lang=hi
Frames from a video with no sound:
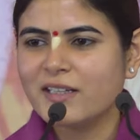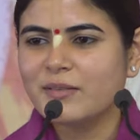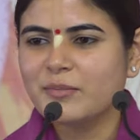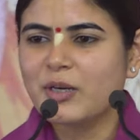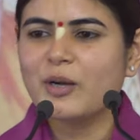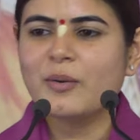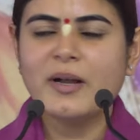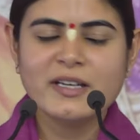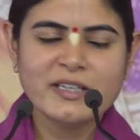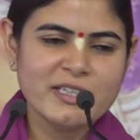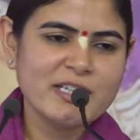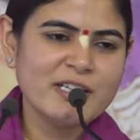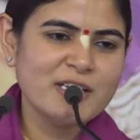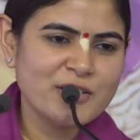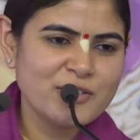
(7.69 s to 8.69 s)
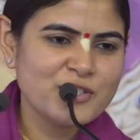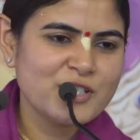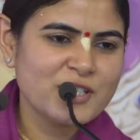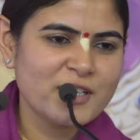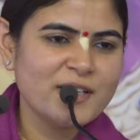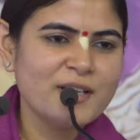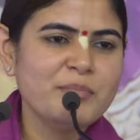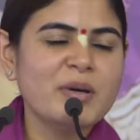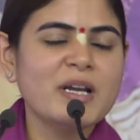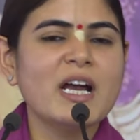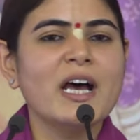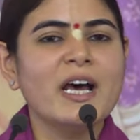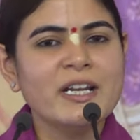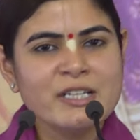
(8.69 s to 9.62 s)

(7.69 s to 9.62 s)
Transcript: हैं भगवान के ही अंश हैं पर